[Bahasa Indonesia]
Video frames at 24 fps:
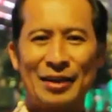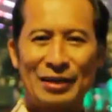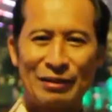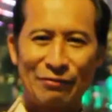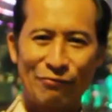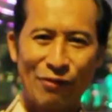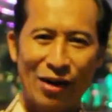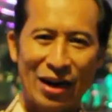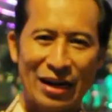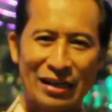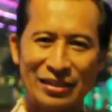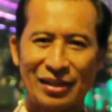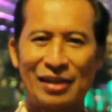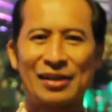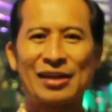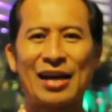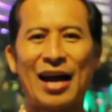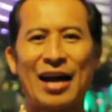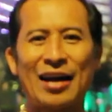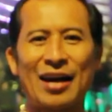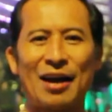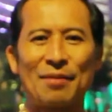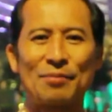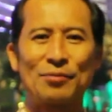diwariskan
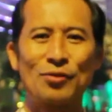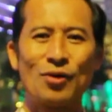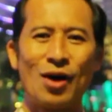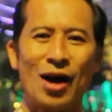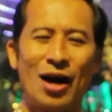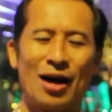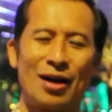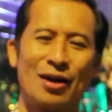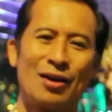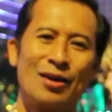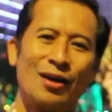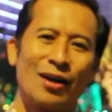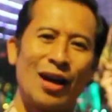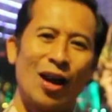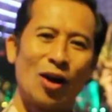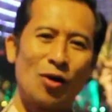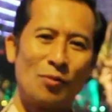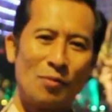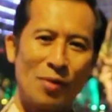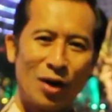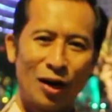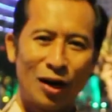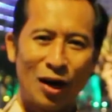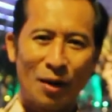ke anak buah,
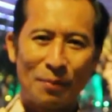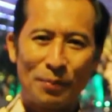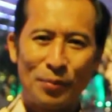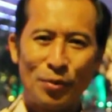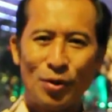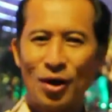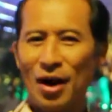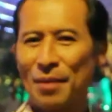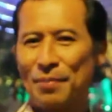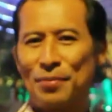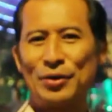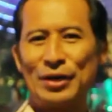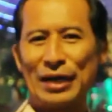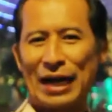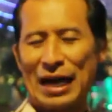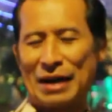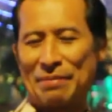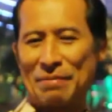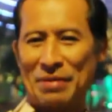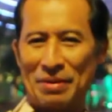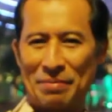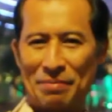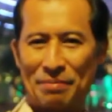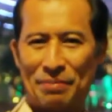lalu menggebu-gebu
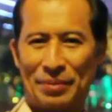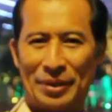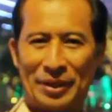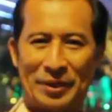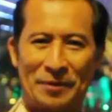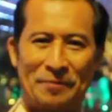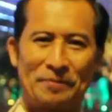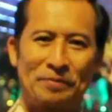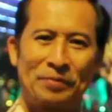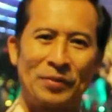dengan mimpi.